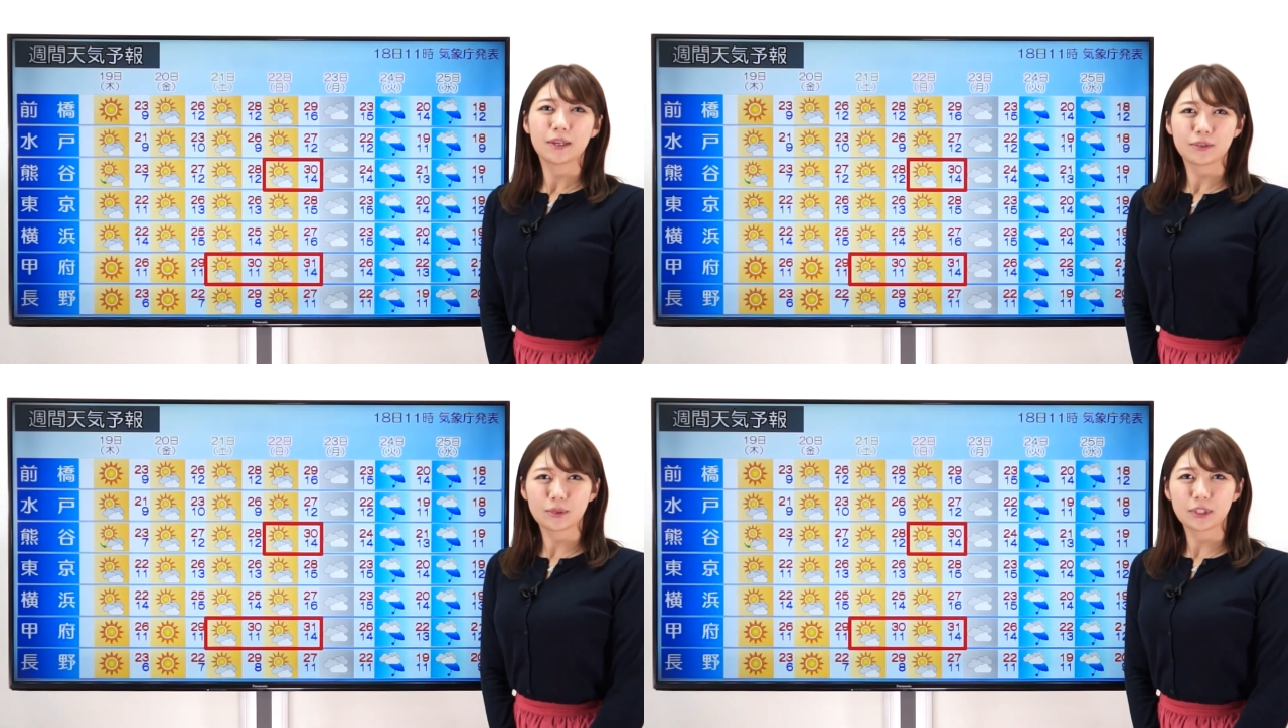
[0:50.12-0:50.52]

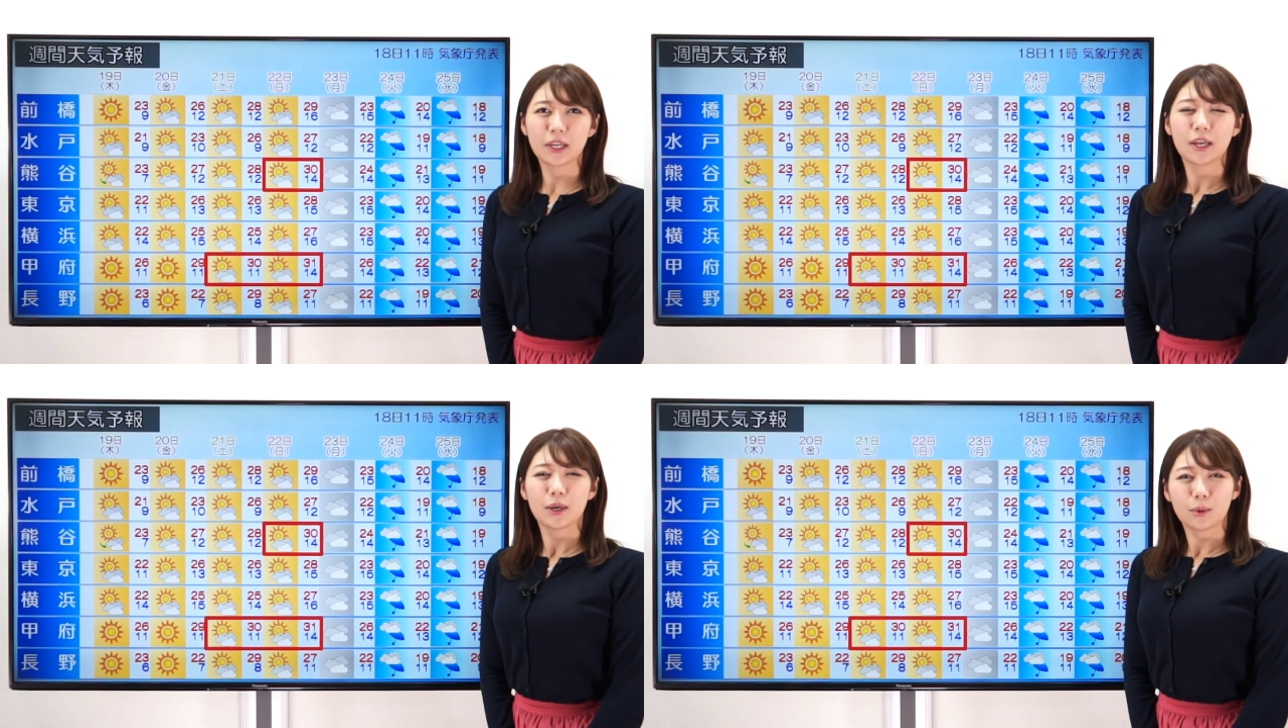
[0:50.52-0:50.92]
そし
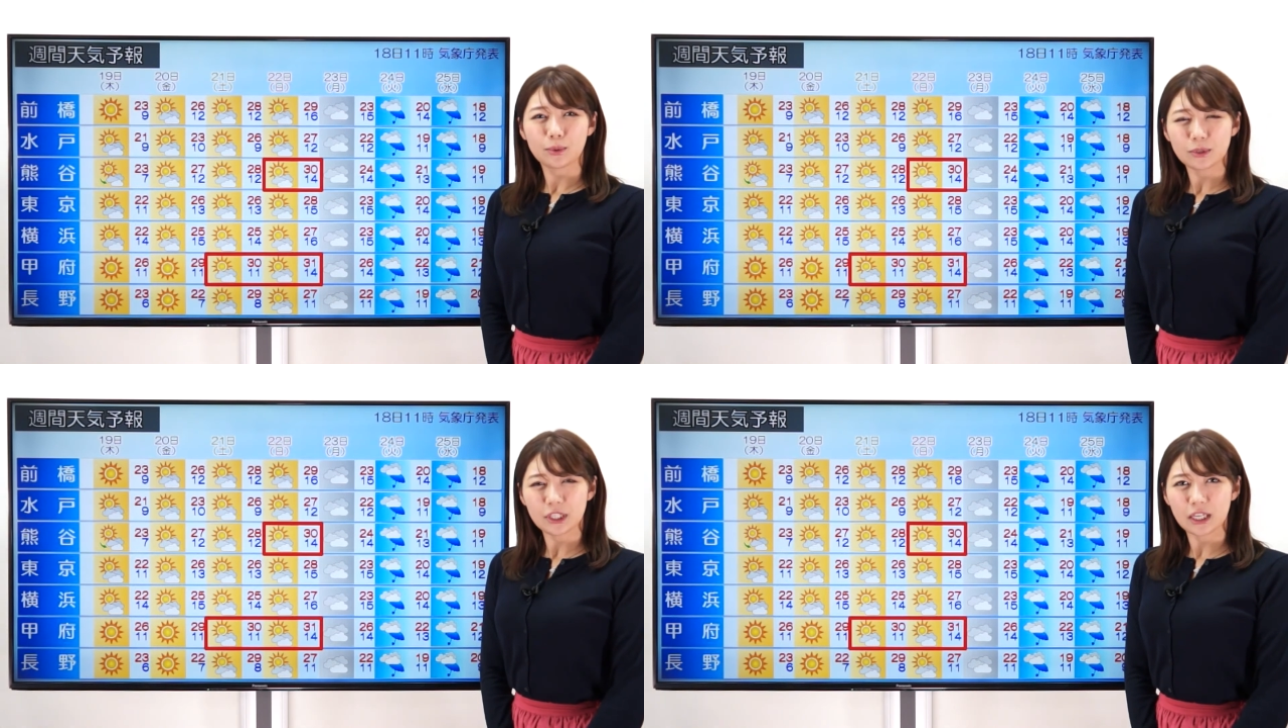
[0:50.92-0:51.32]
てこ
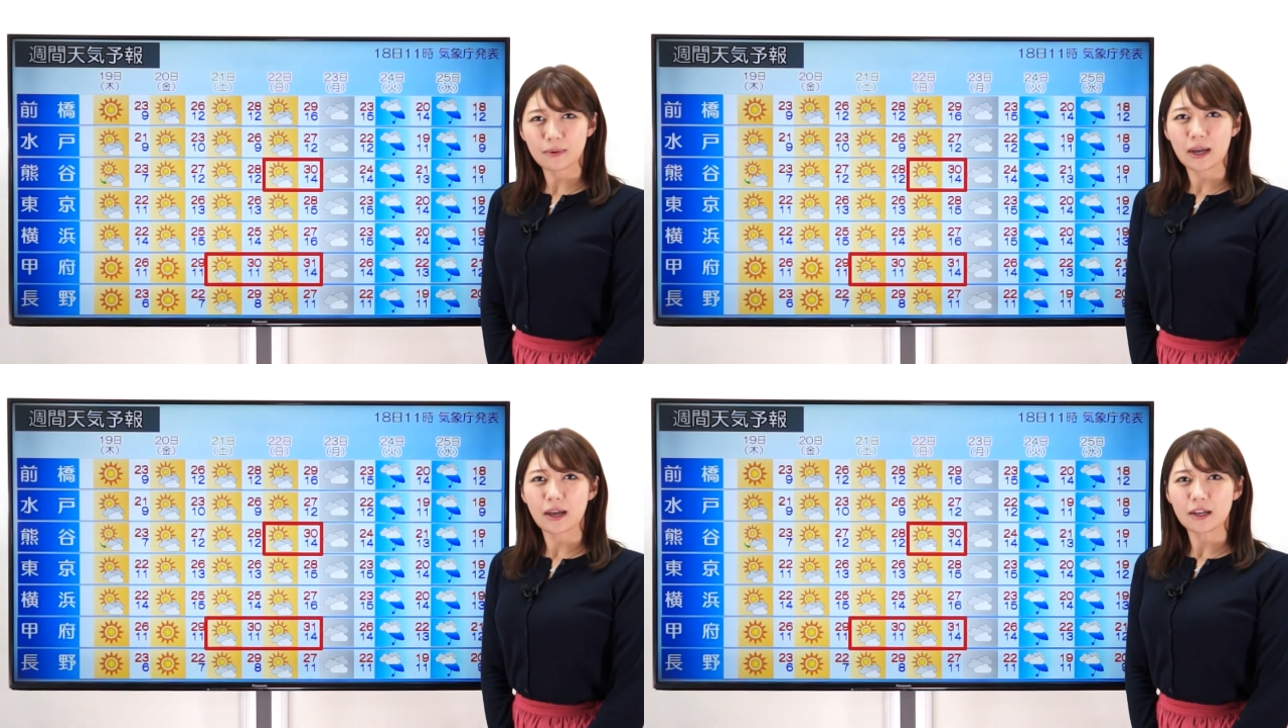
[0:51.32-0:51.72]
の時期
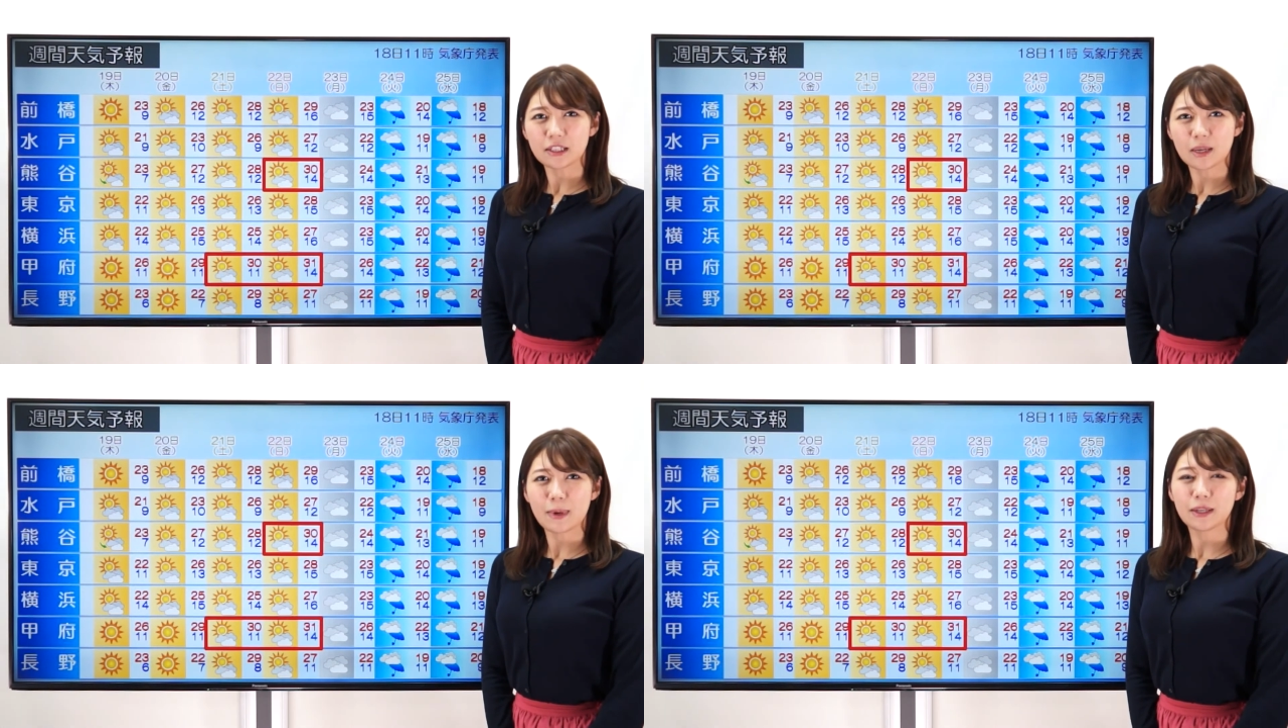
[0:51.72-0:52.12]
は
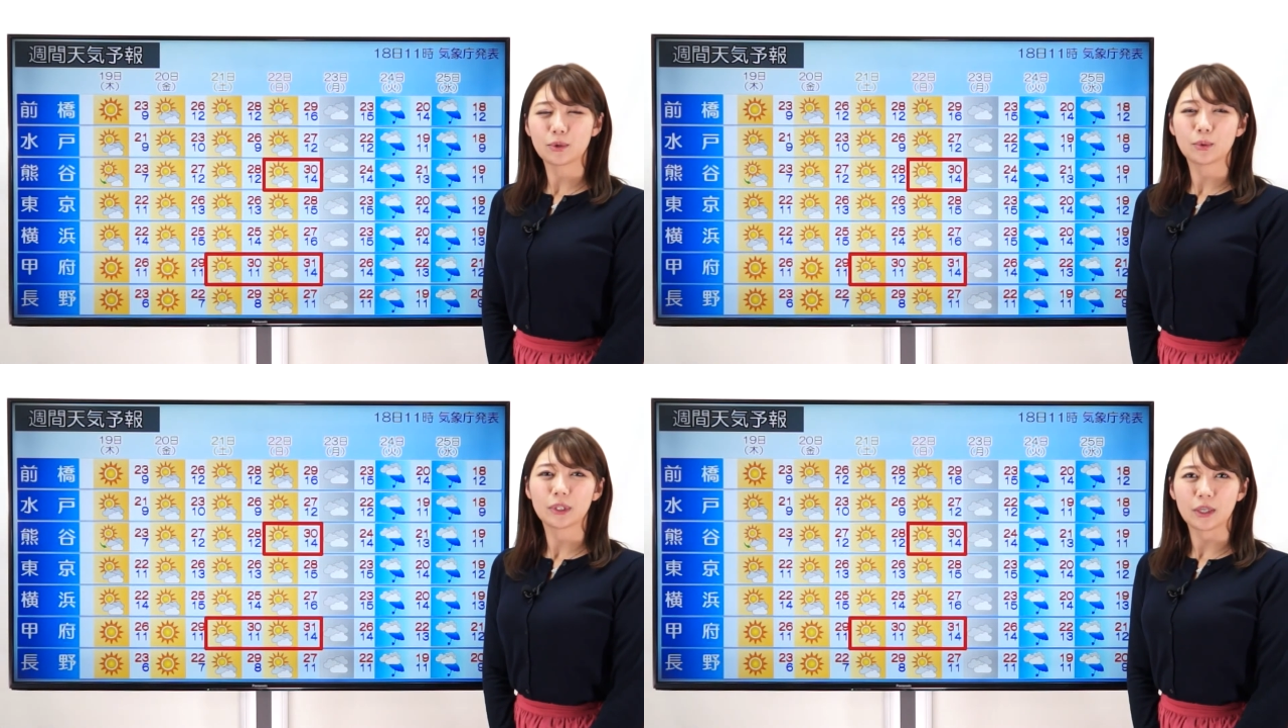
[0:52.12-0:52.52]
朝晩
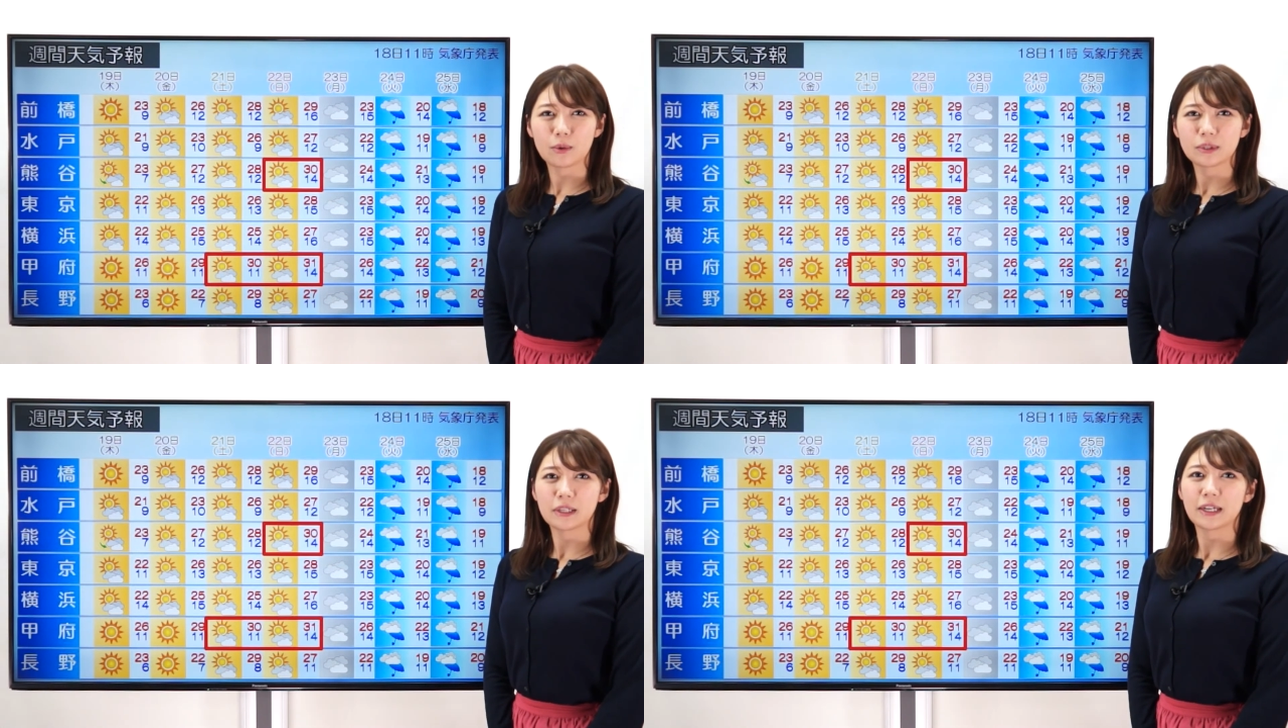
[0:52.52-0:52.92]
との気
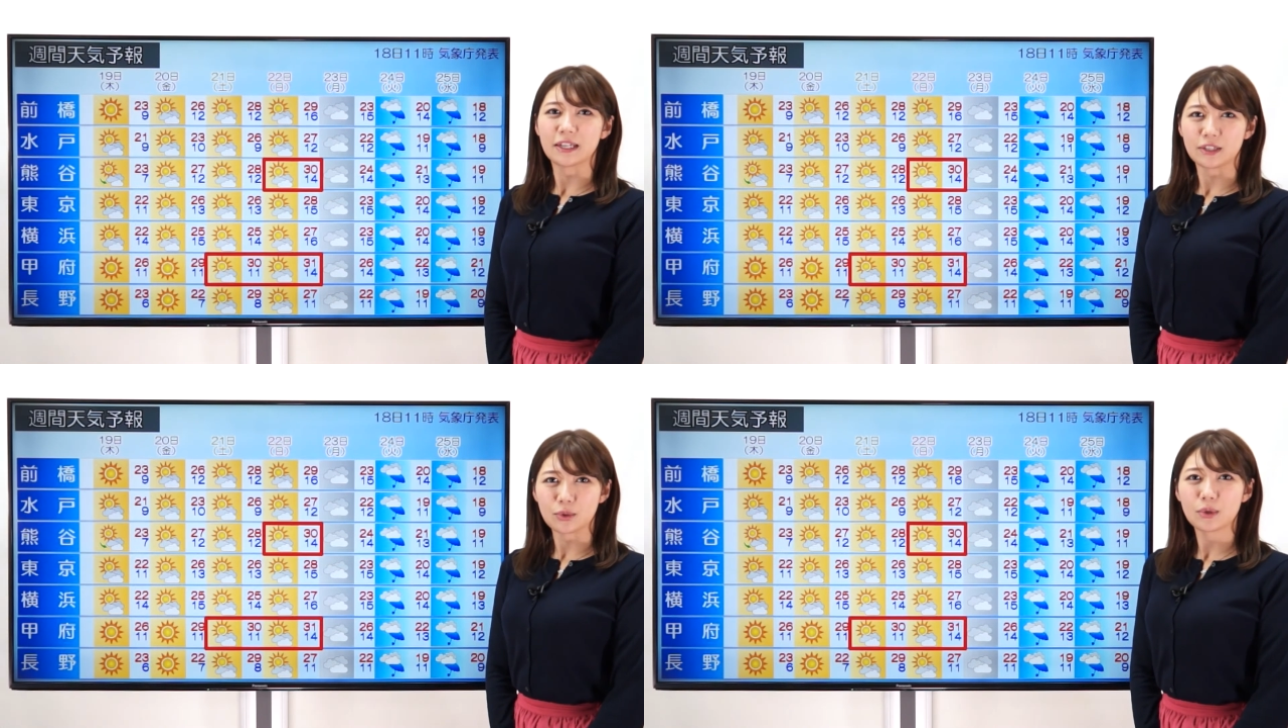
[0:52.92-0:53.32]
温差が
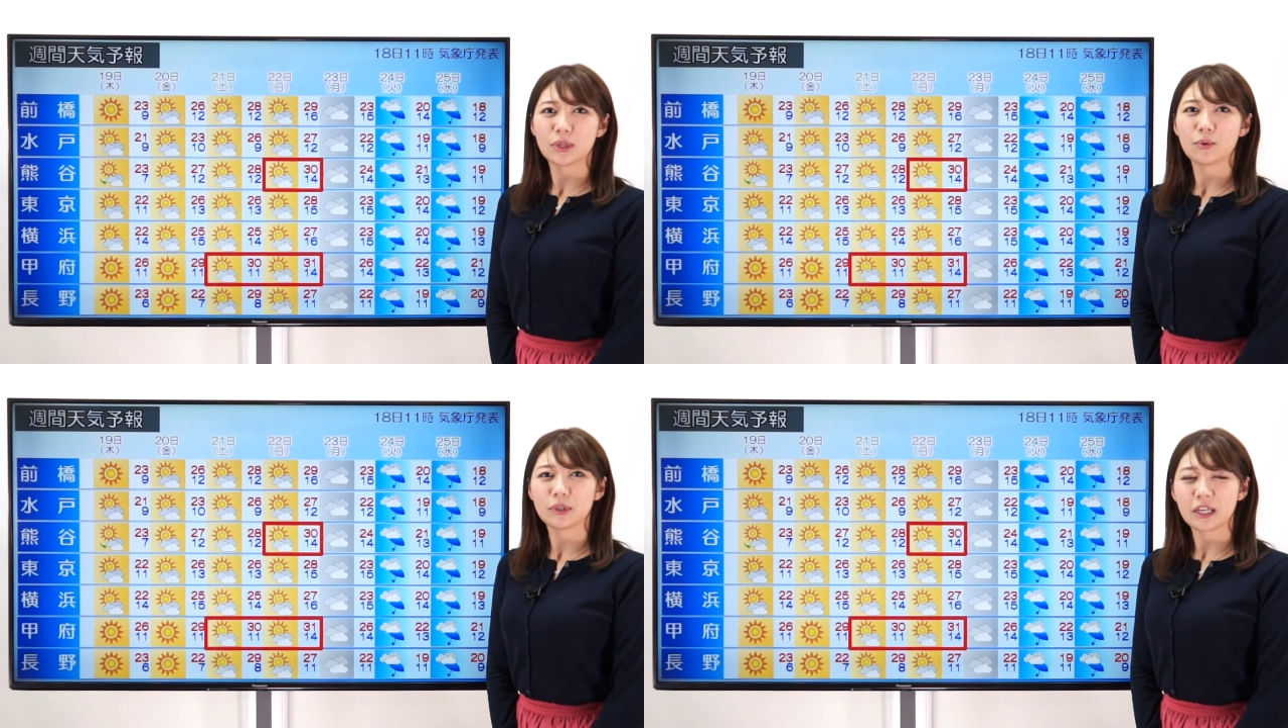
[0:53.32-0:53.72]
非常
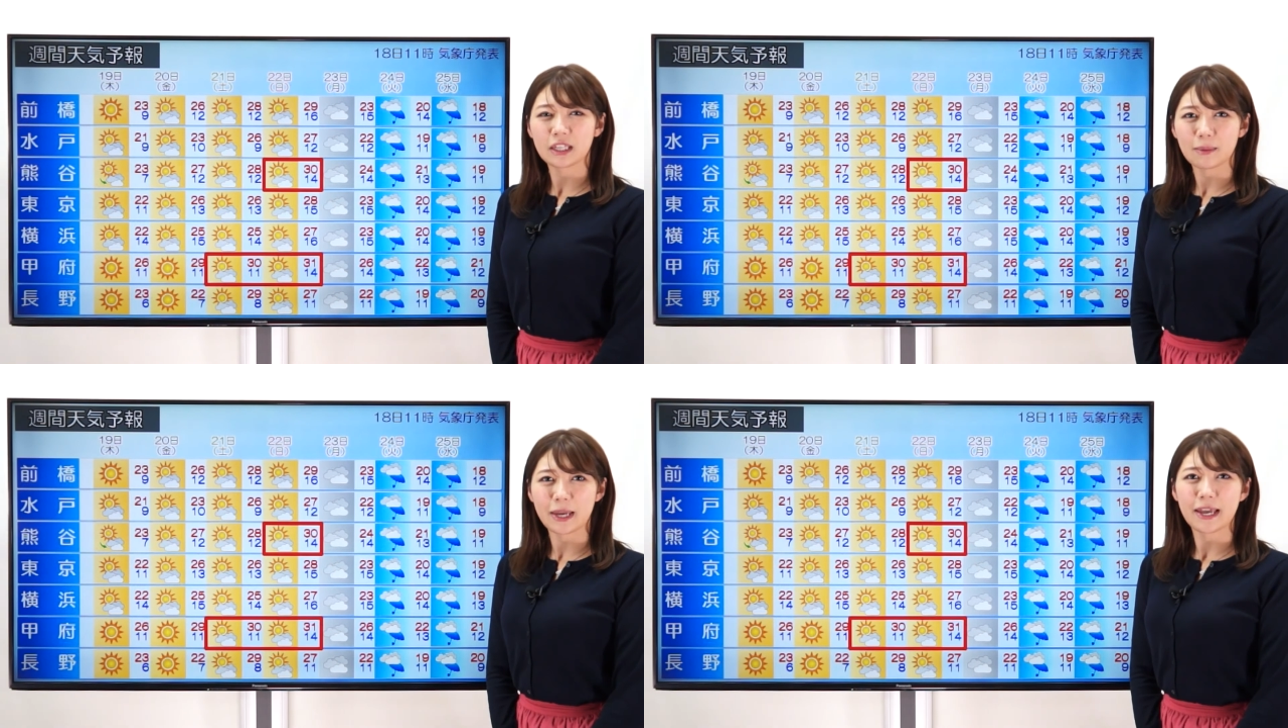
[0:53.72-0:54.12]
に大きい
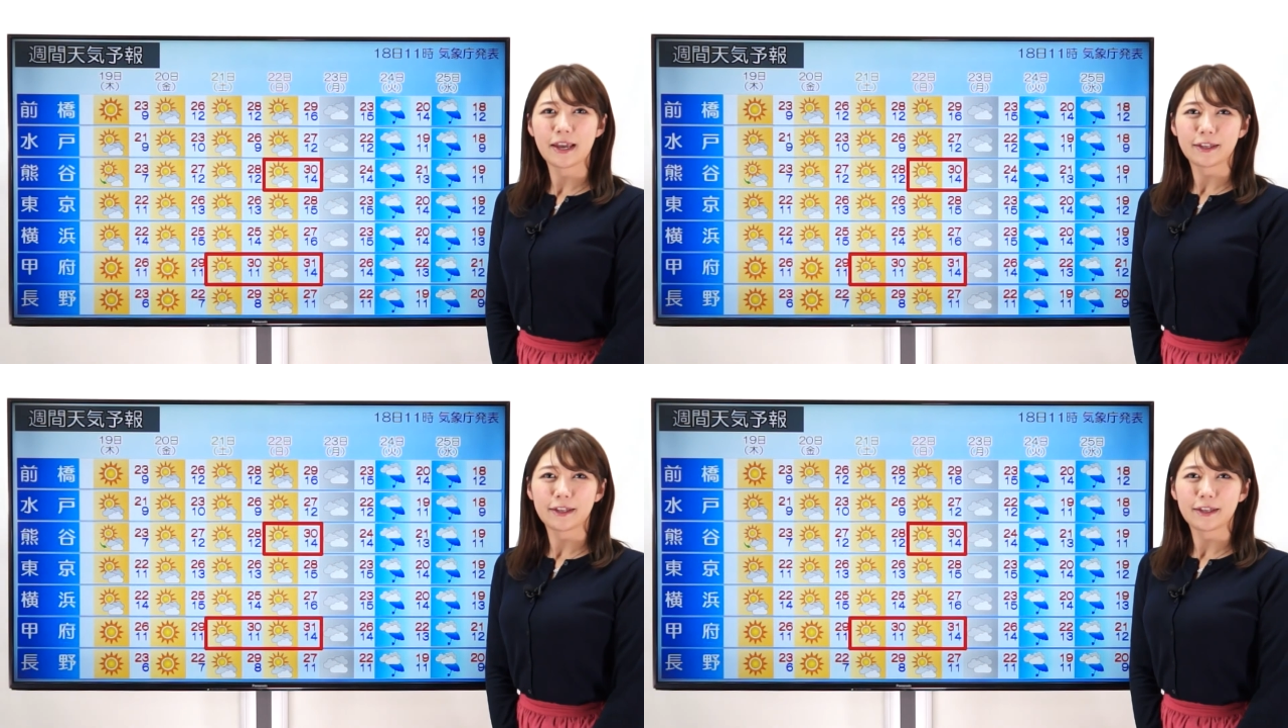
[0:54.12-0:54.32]
ため、